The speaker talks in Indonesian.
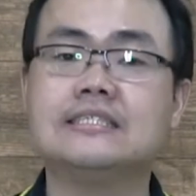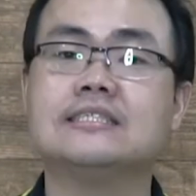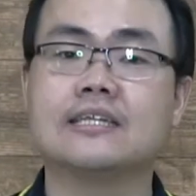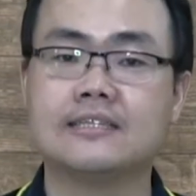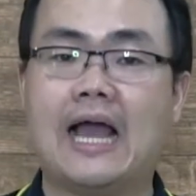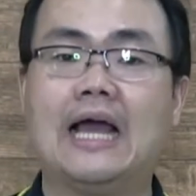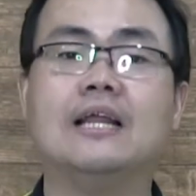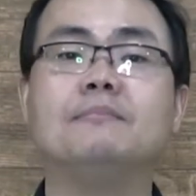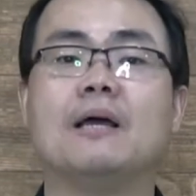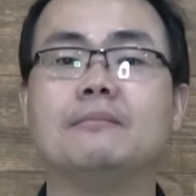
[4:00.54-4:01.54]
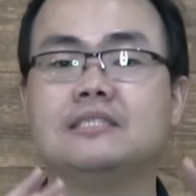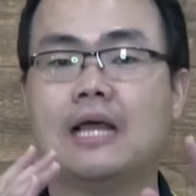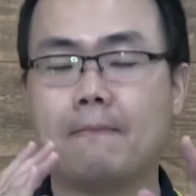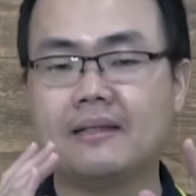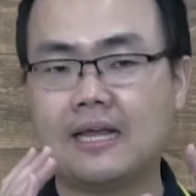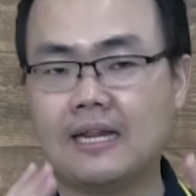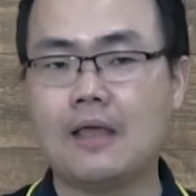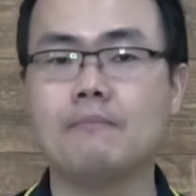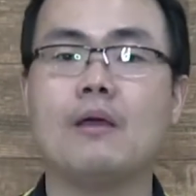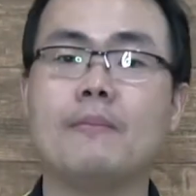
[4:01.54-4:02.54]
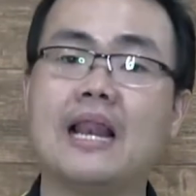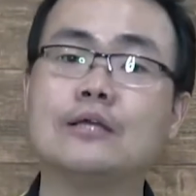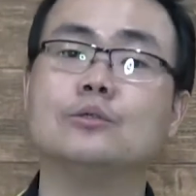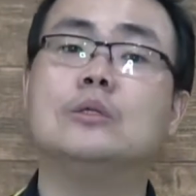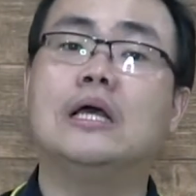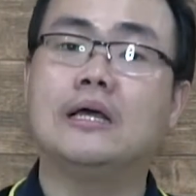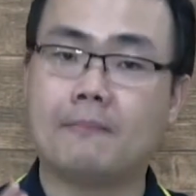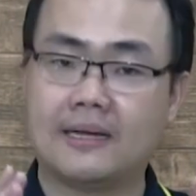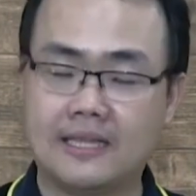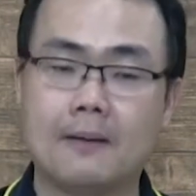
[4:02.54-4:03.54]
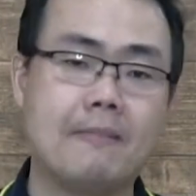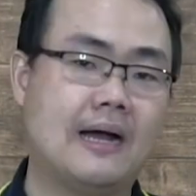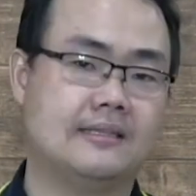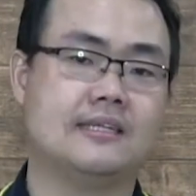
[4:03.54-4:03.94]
serta Anda bisa mendapatkan NPWP langsung pada bank